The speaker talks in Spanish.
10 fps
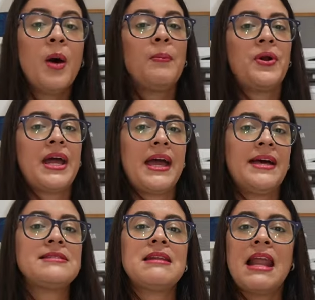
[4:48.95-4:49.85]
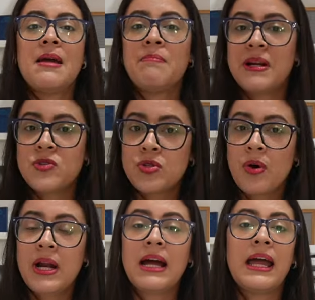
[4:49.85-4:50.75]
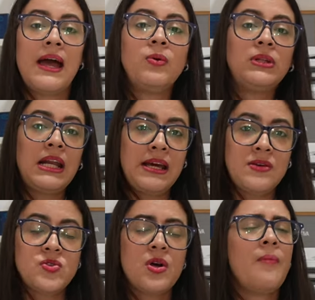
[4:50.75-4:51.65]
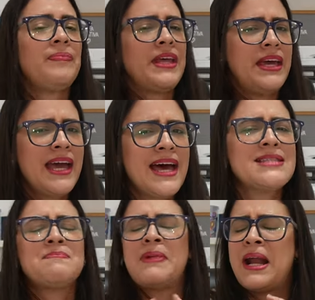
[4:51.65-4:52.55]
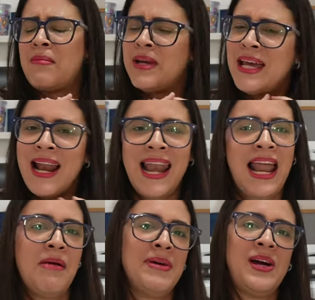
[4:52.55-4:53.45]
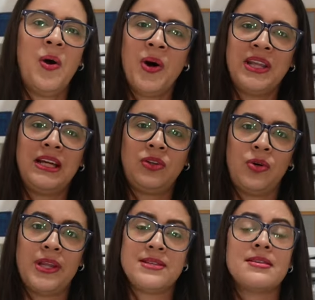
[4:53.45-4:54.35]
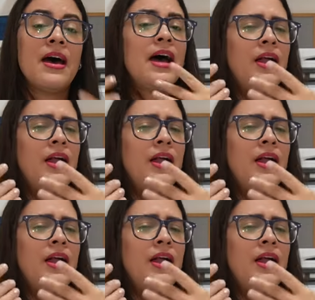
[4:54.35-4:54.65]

porque es la impresora que utilizo y es para mí la mejor de todas.